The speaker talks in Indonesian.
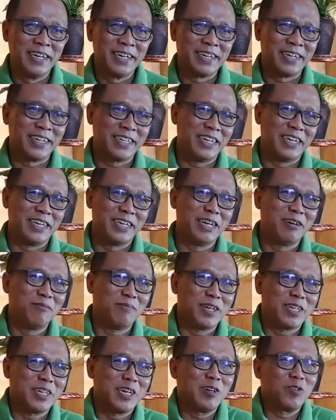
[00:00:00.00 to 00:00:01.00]

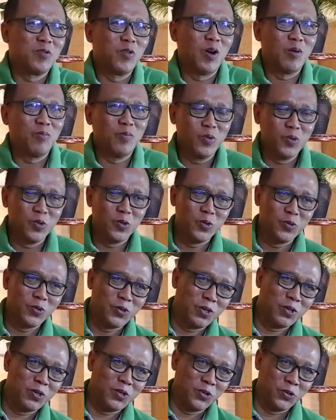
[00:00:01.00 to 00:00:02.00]
Kejadian pasal 27
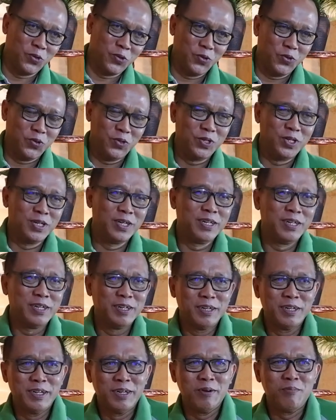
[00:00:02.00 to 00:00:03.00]

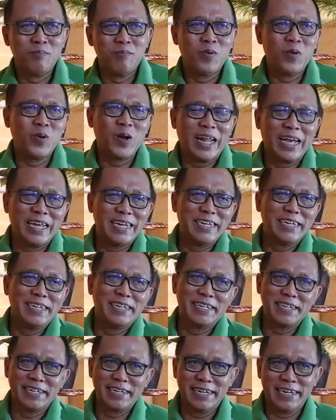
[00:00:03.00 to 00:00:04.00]
mulai
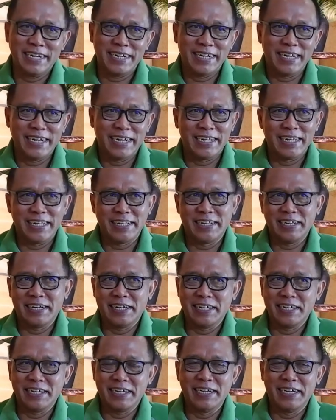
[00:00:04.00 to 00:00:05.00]
dengan ayat
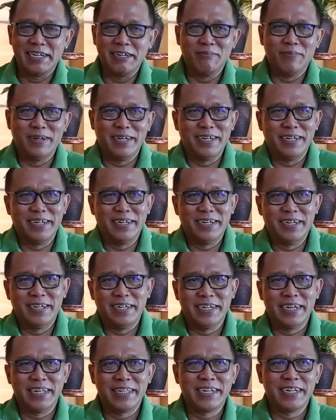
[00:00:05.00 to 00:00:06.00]
yang kelima.
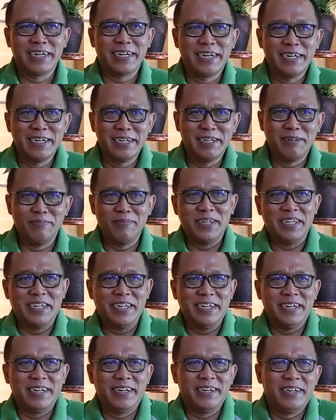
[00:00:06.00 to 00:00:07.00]
Dikatakan
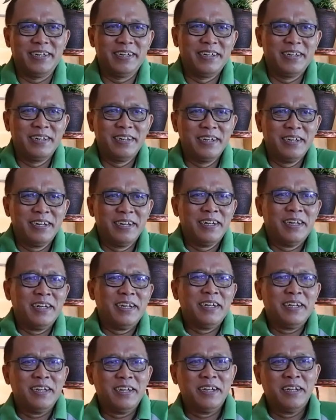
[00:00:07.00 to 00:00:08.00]
demikian.
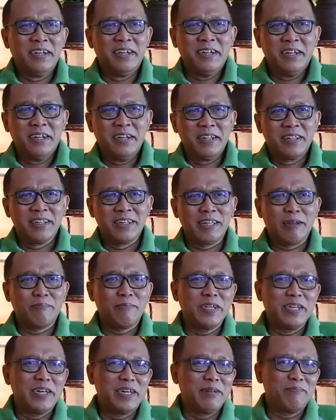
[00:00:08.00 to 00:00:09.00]

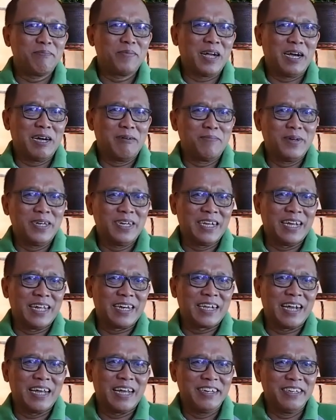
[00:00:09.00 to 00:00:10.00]
Tetapi Ribka
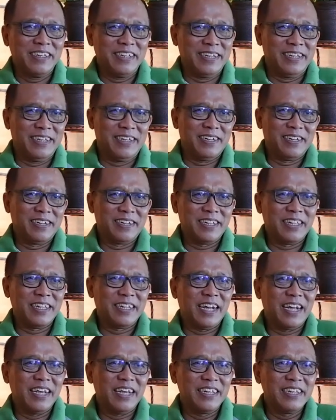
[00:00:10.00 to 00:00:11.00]
mendengarkannya
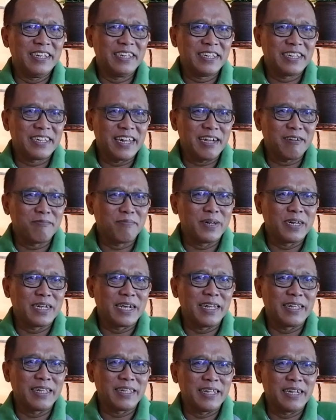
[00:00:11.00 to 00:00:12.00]
ketika Ishak
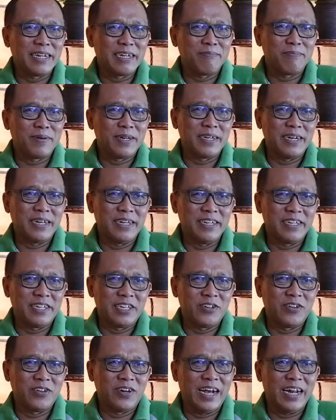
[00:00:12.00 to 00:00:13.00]
berkata kepada
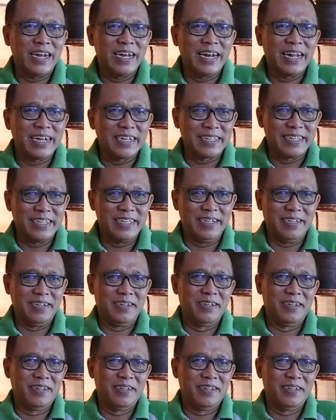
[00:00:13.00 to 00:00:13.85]
Esau anaknya,